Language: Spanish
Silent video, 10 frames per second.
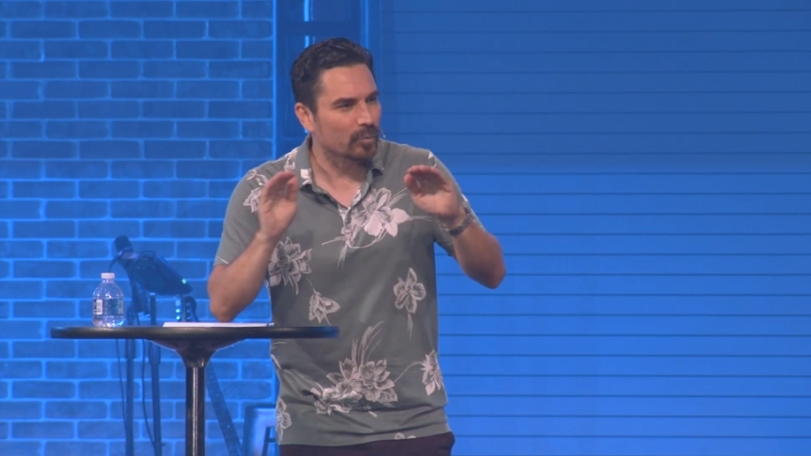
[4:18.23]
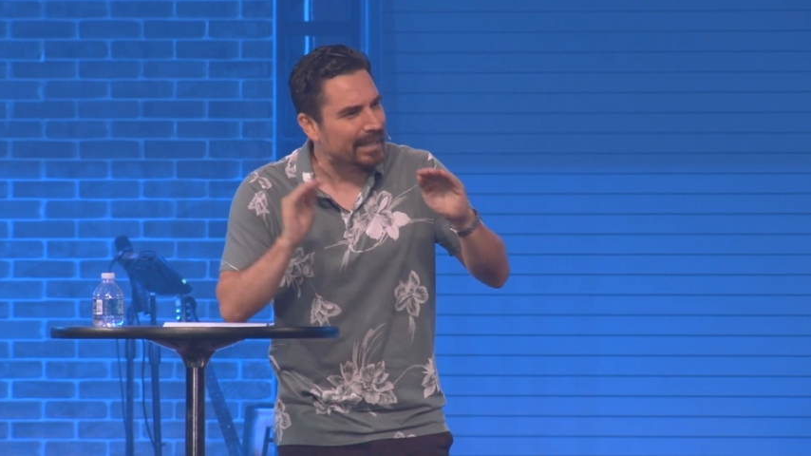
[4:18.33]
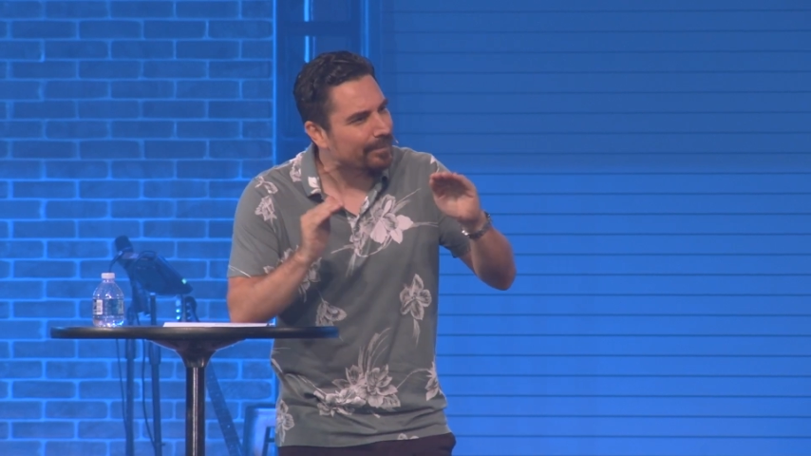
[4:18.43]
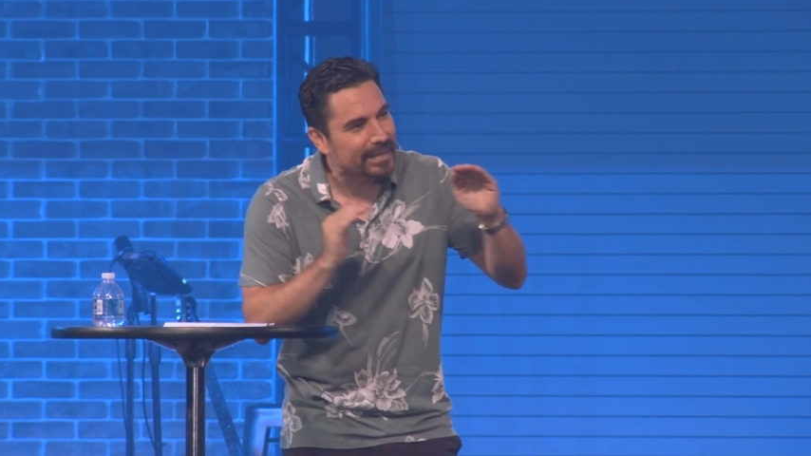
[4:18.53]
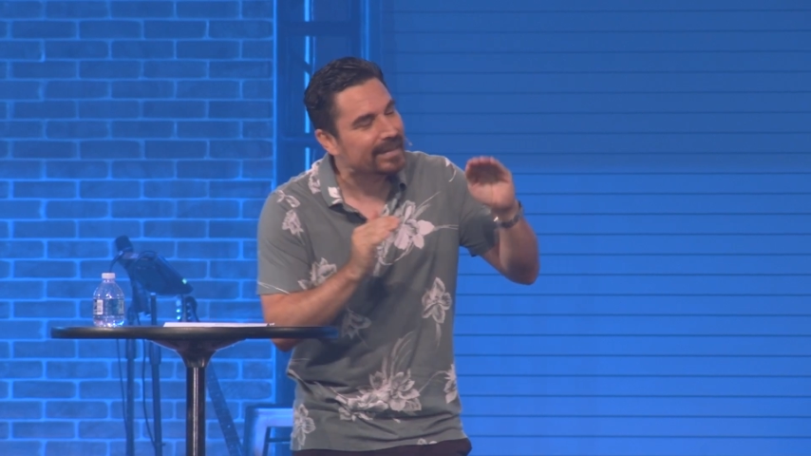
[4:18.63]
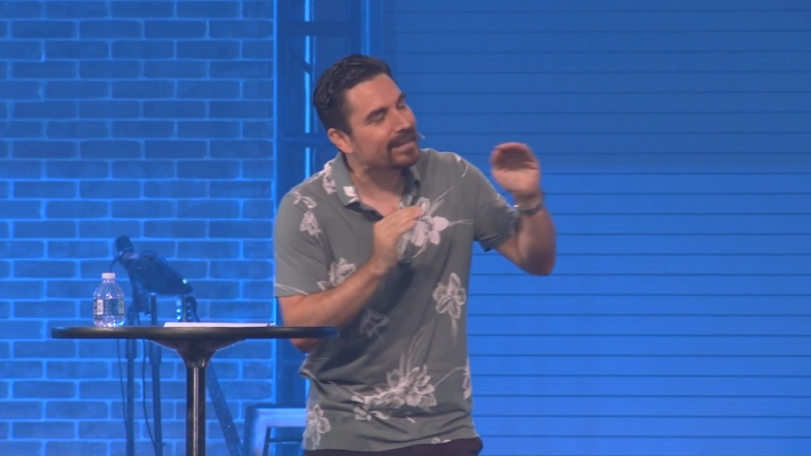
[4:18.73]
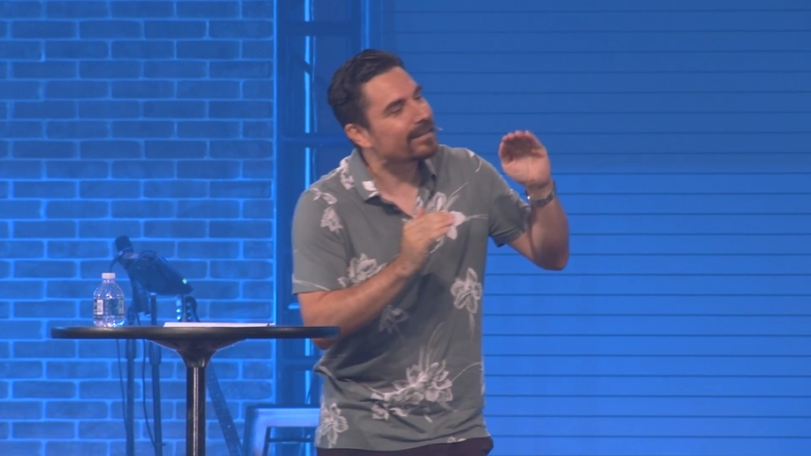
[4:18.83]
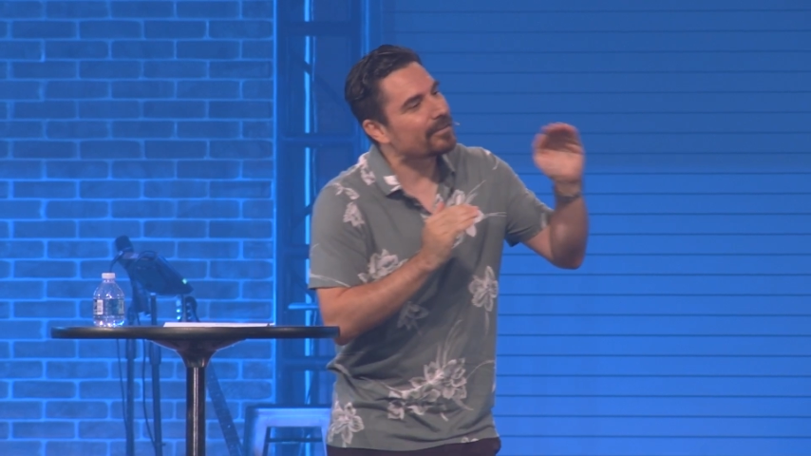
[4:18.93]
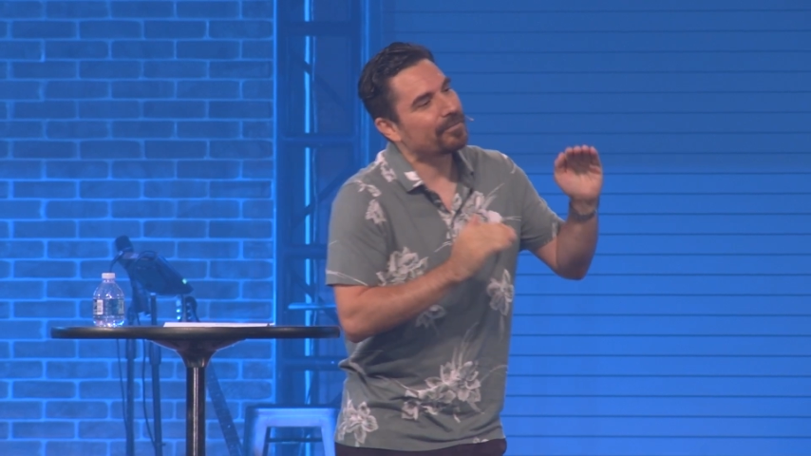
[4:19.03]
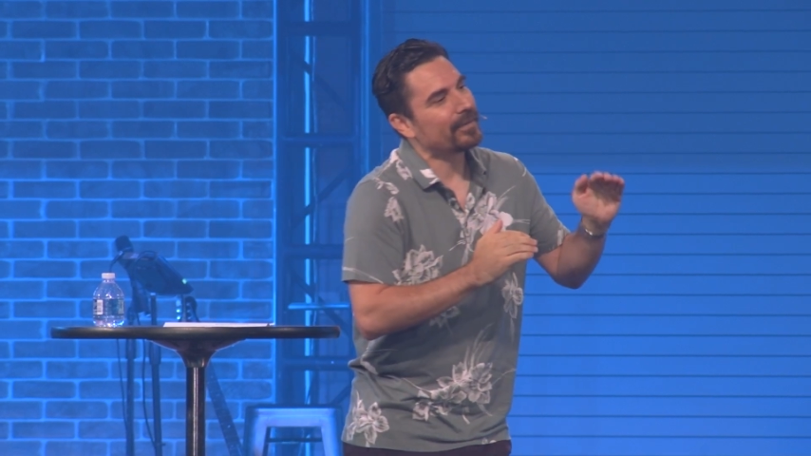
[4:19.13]
una
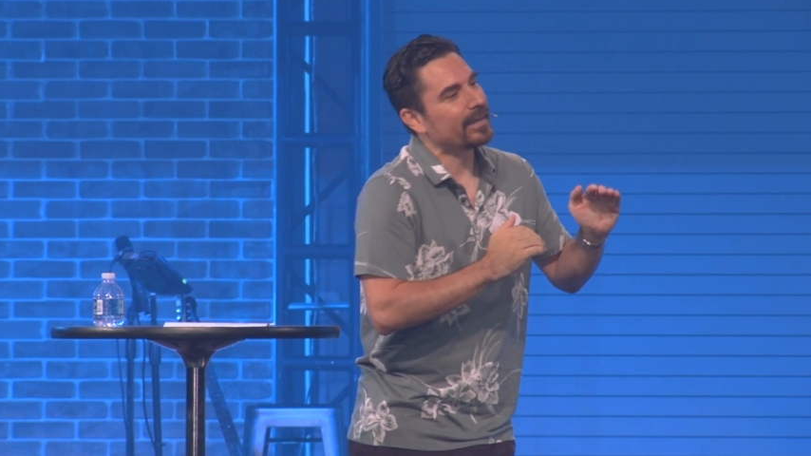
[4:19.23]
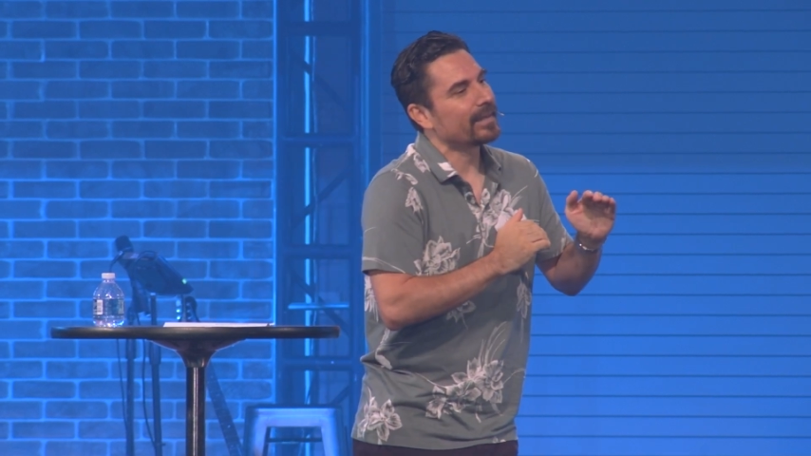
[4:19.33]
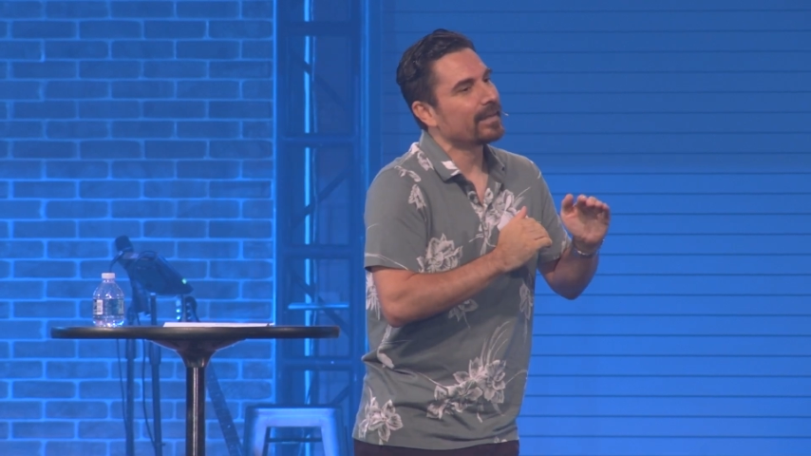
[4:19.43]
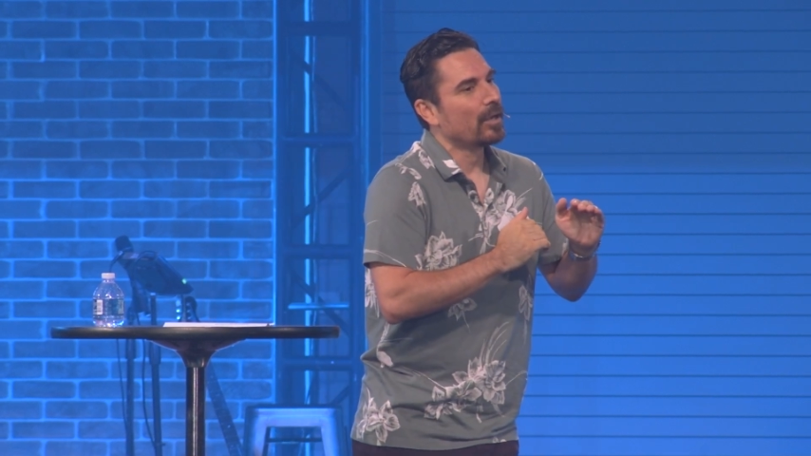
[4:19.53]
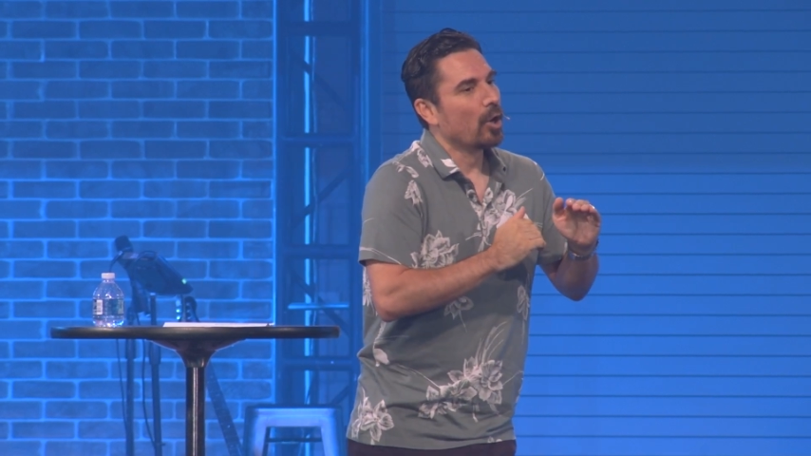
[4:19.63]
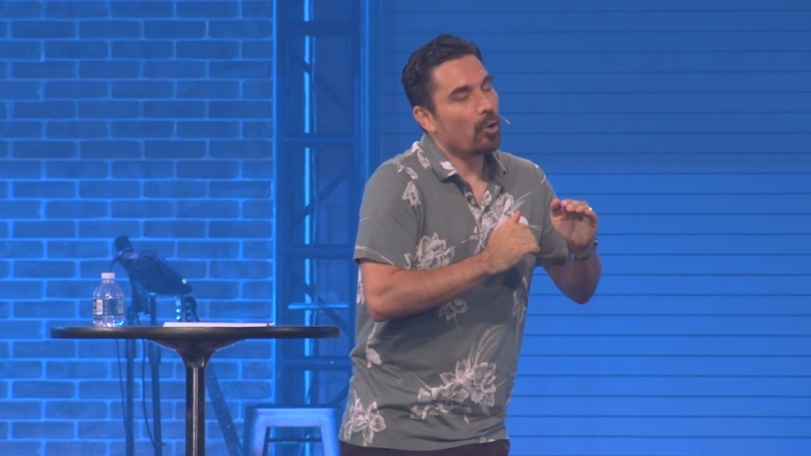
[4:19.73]
medida de fe